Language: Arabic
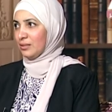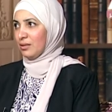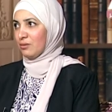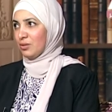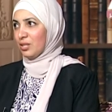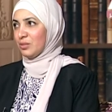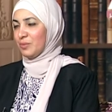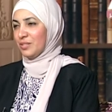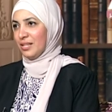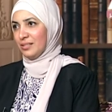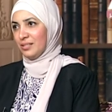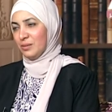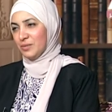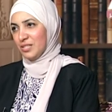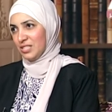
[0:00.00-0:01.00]
تخرجت
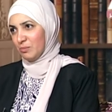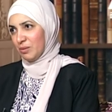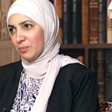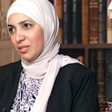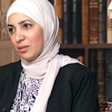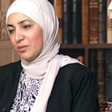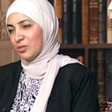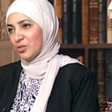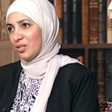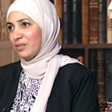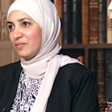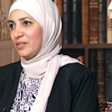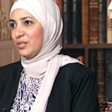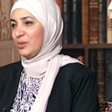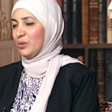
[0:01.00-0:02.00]
بتقدير امتياز مع مكتبه
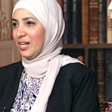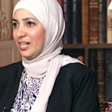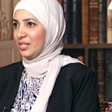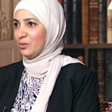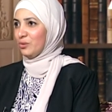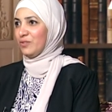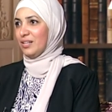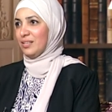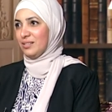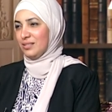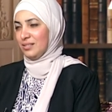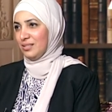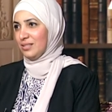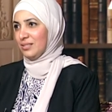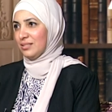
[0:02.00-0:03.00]
الشرف الاولى على الدفعه
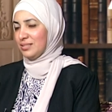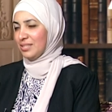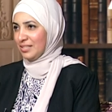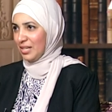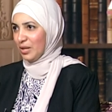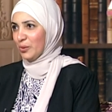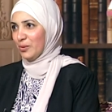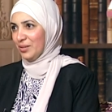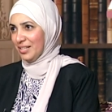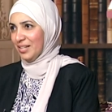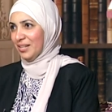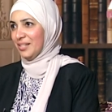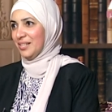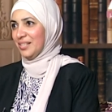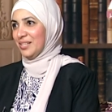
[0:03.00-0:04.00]
السادسه على الكليه
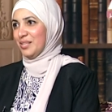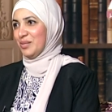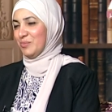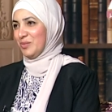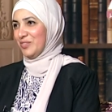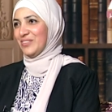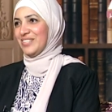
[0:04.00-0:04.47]
متفوقه